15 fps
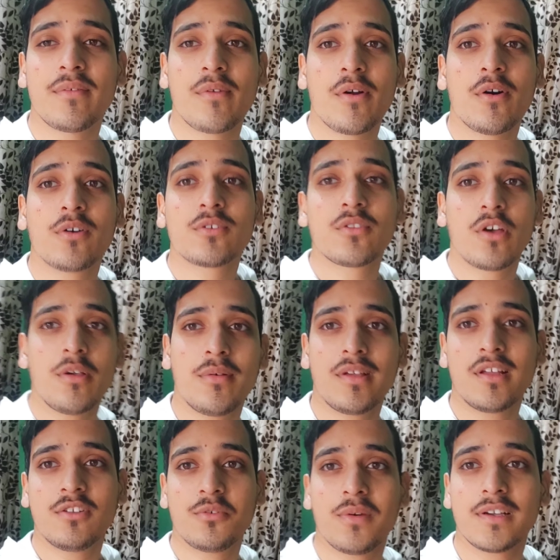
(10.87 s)
ब्लॉग तो
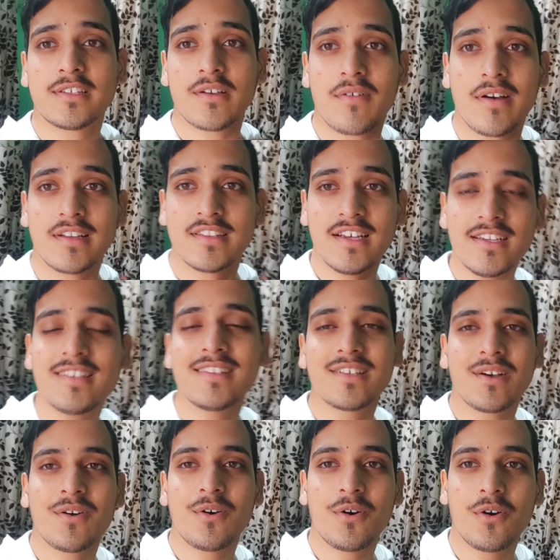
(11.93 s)
ये सुबह के सवा दस
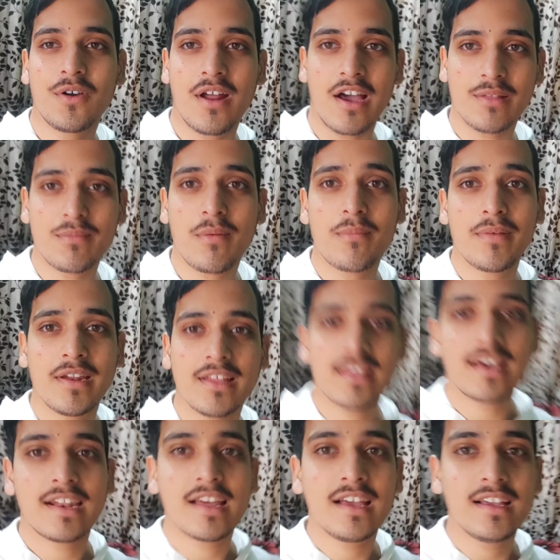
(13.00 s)
और आज मम्मी ने
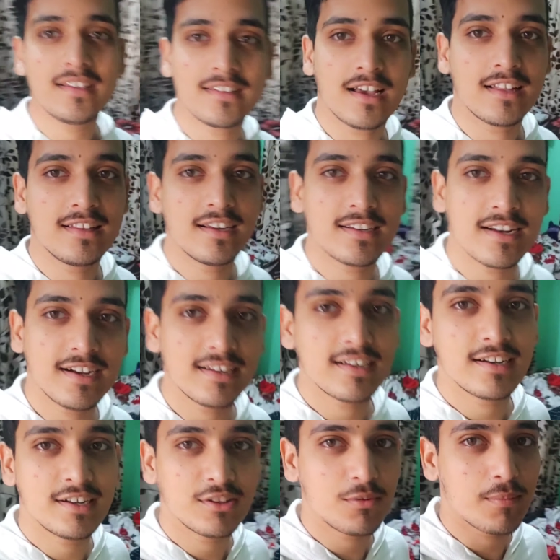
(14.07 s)
जाना है शादी अटेंड
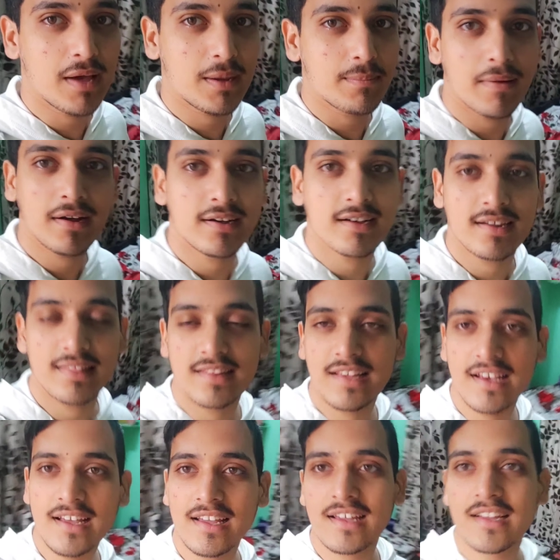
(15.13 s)
करने तो बैग पैक कर
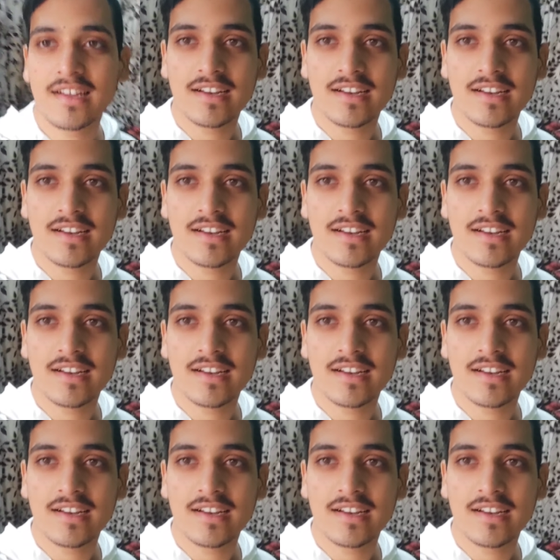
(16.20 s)
लिया है